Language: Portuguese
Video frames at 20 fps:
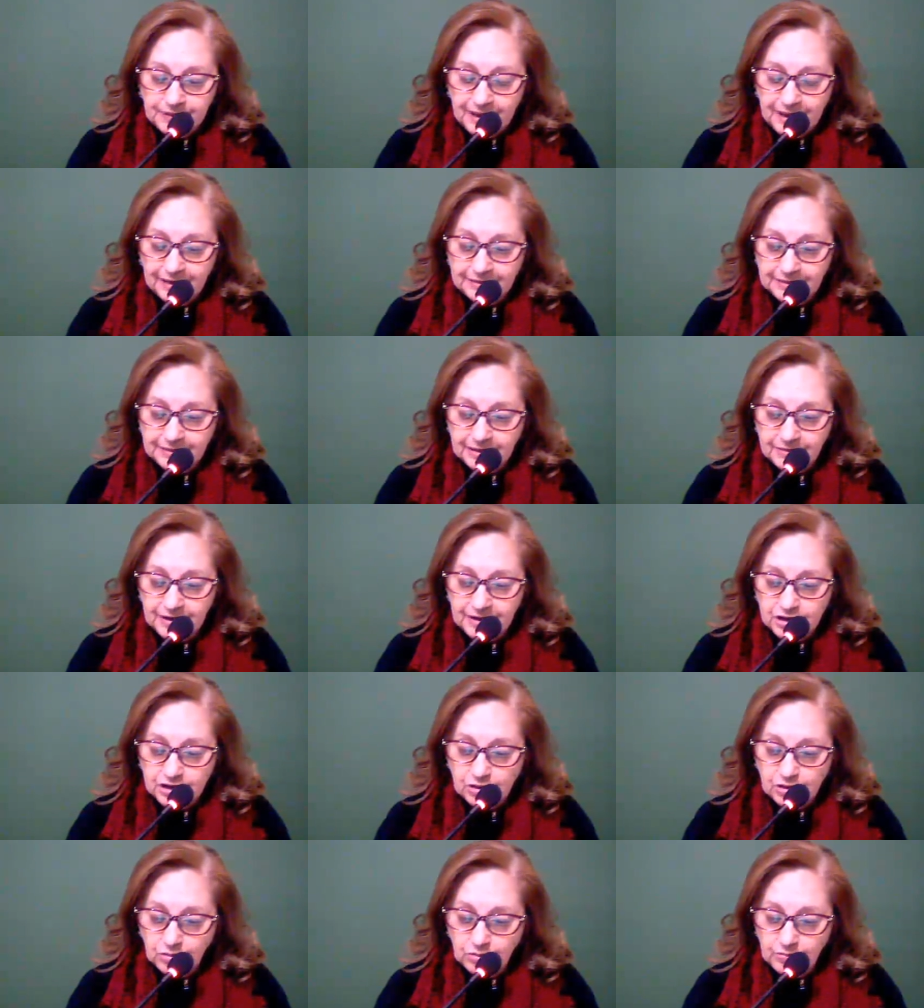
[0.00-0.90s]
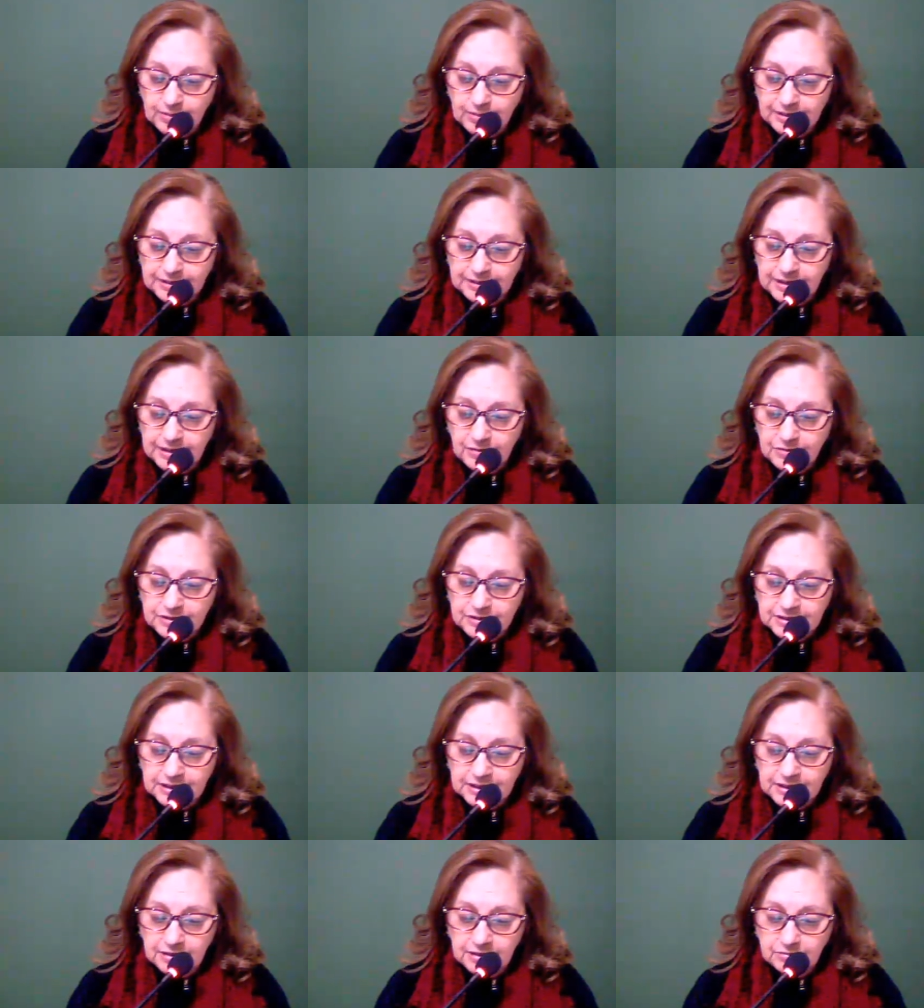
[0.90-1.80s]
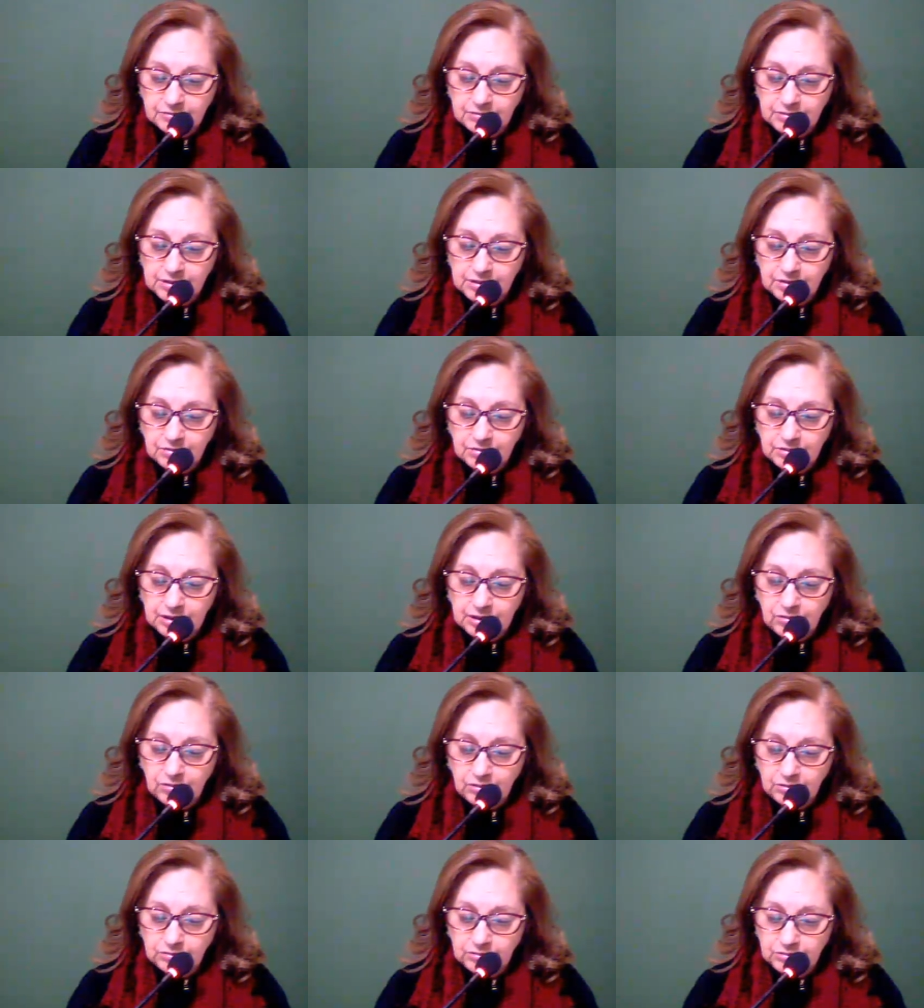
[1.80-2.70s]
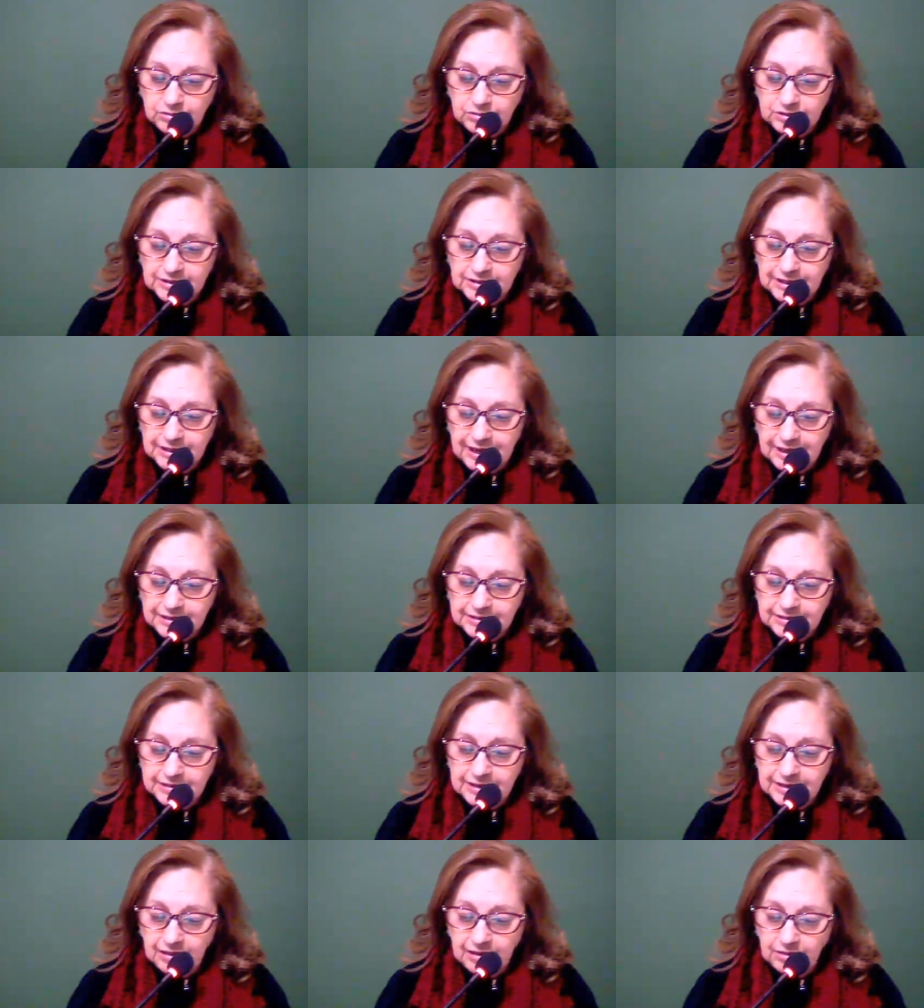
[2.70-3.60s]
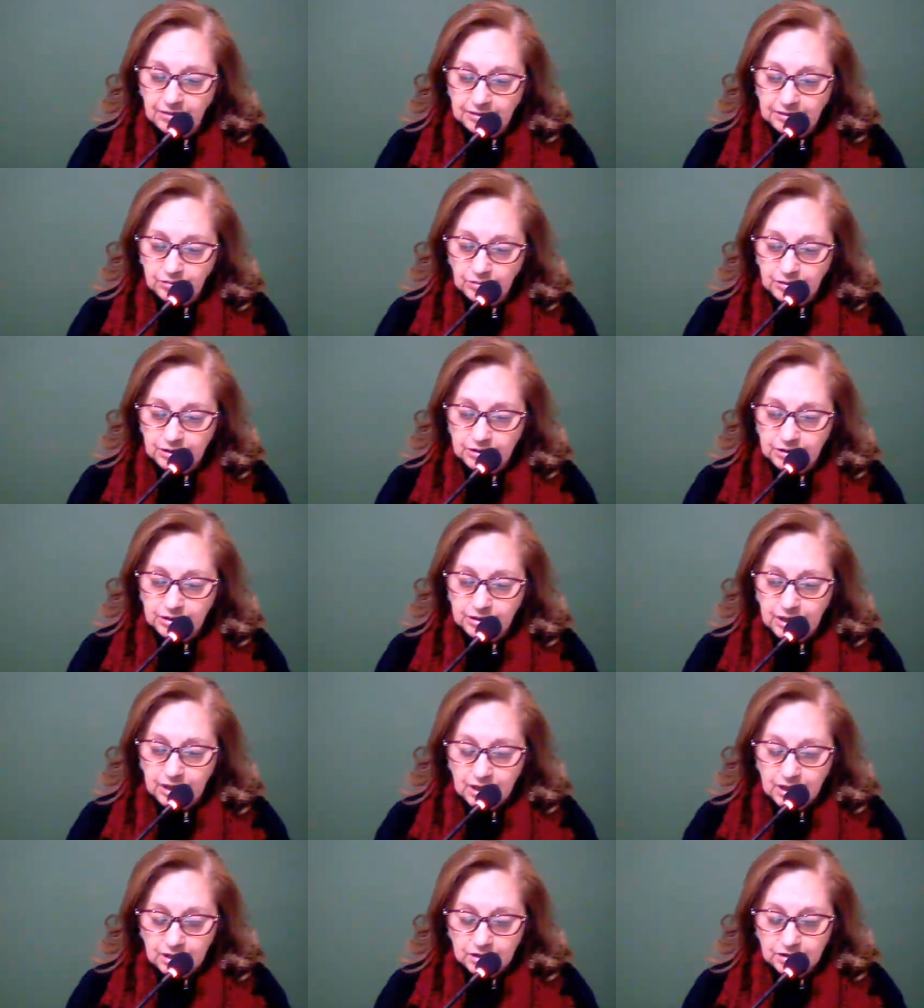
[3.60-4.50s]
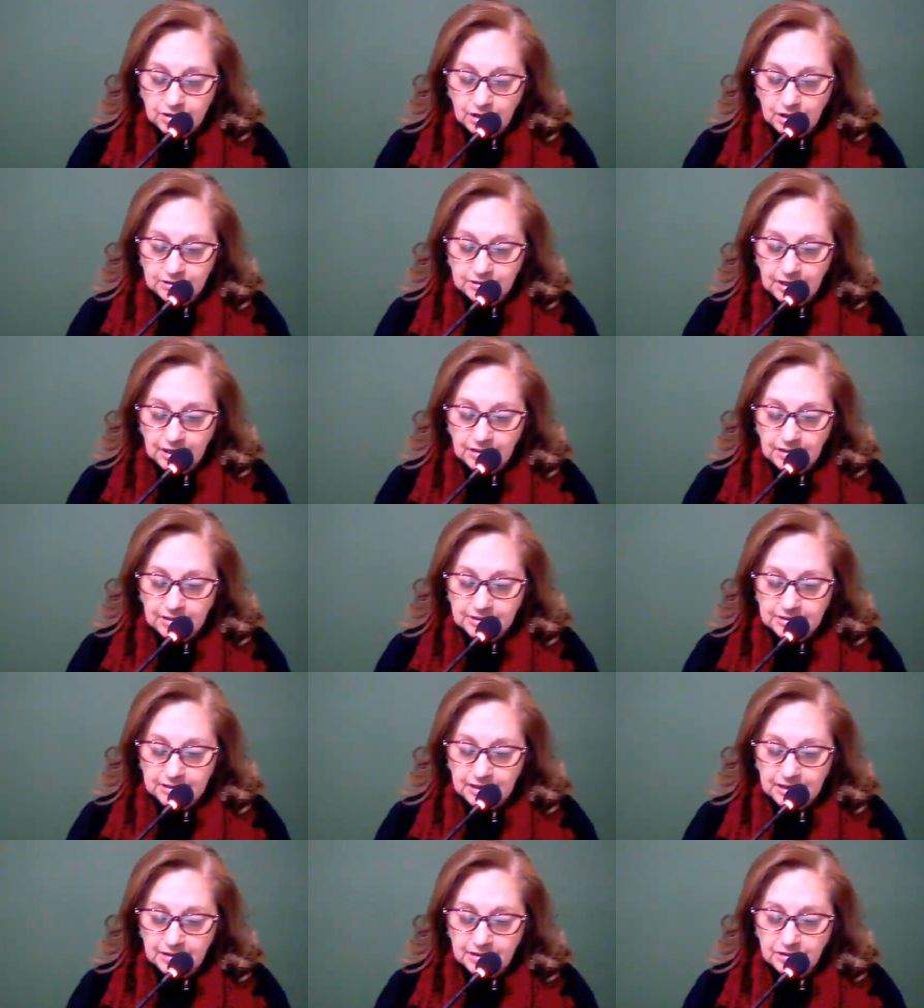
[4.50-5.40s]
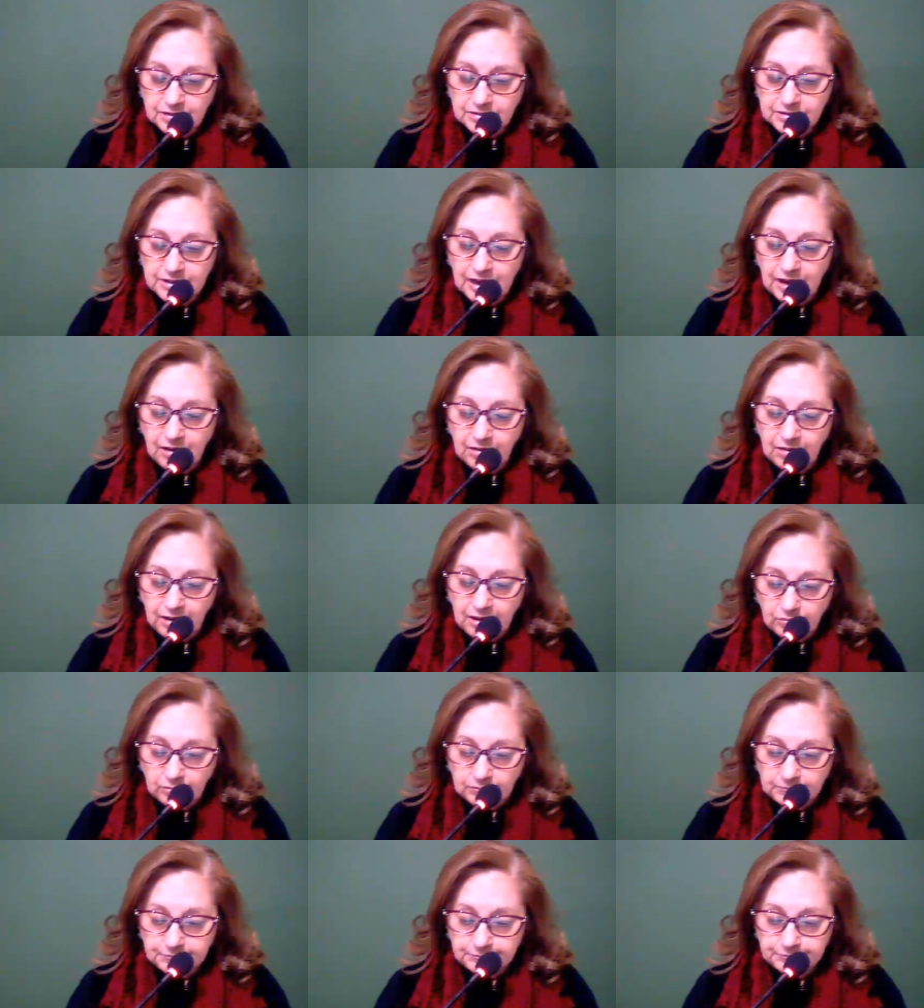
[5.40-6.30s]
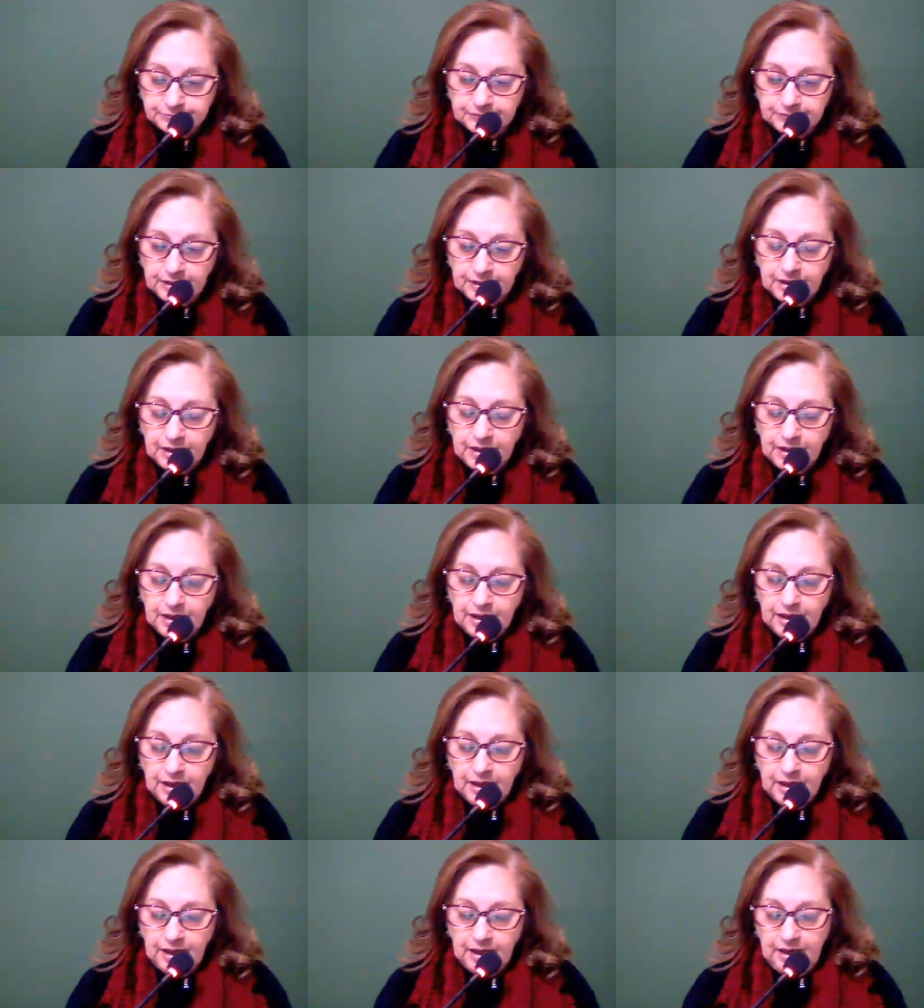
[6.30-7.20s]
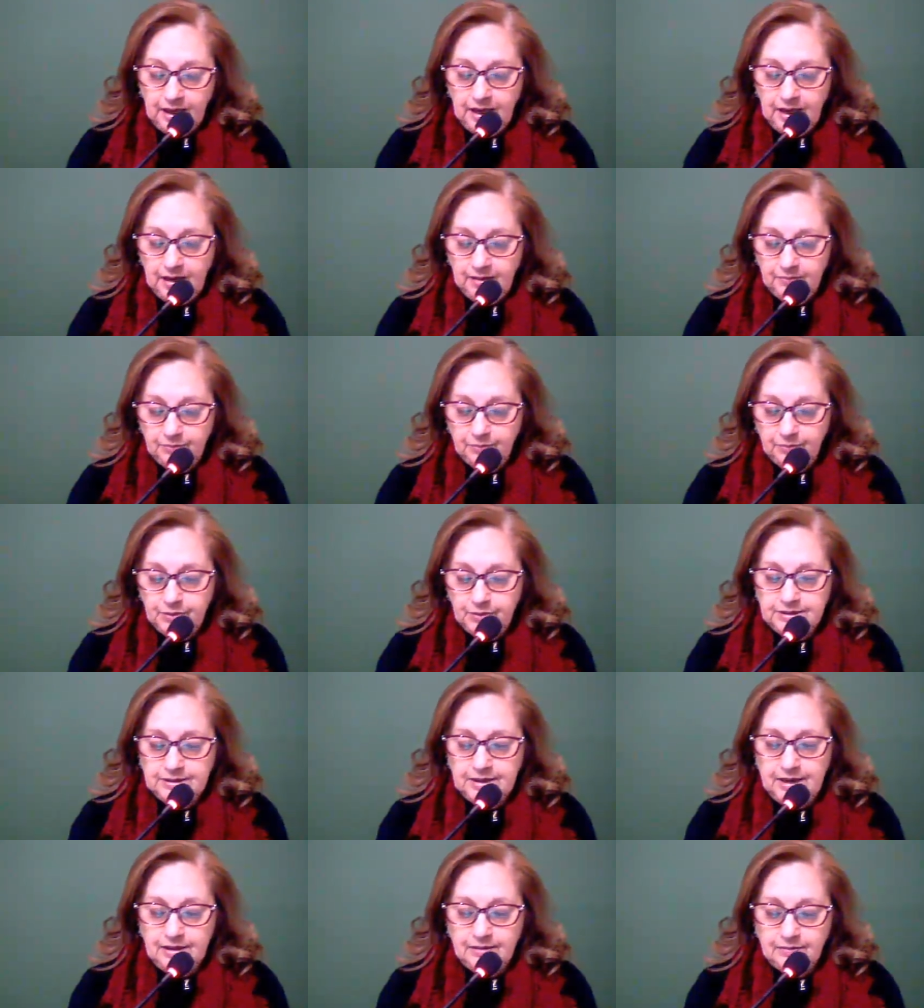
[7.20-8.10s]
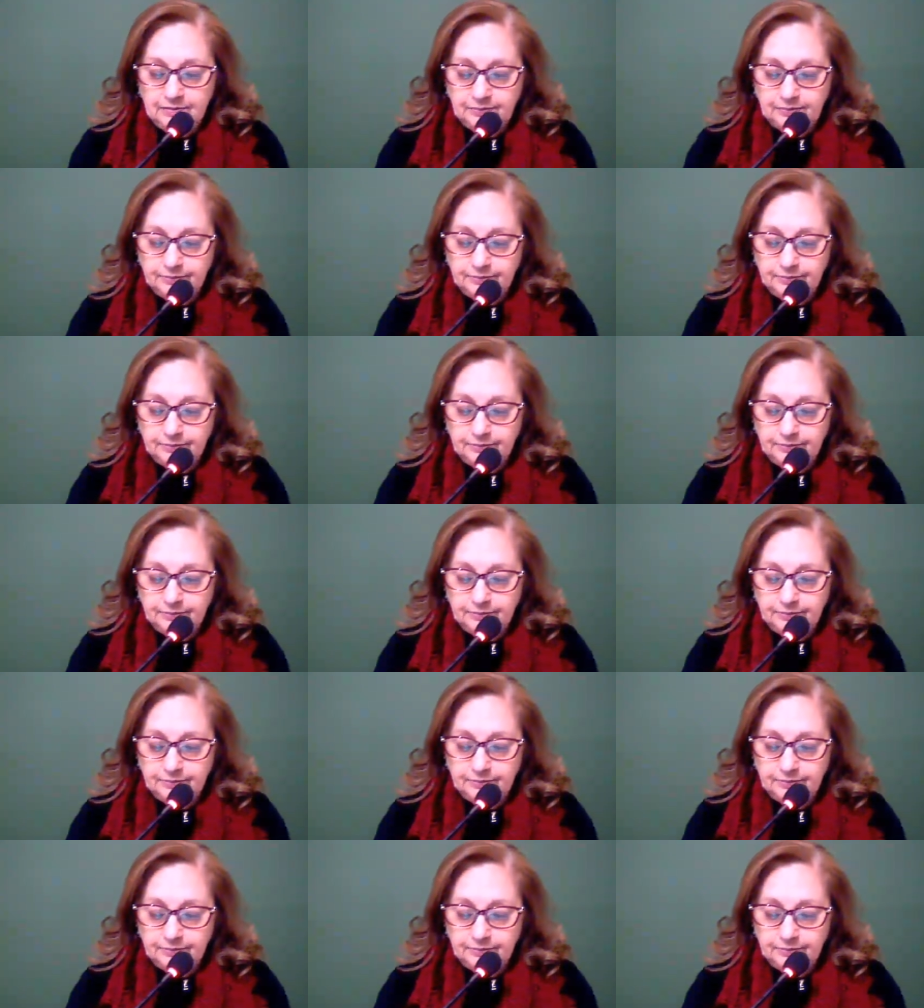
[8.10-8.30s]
através de algum material escrito e onde encontro os slides da aula 2? Só tenho acesso aos da aula 1. É, pois é.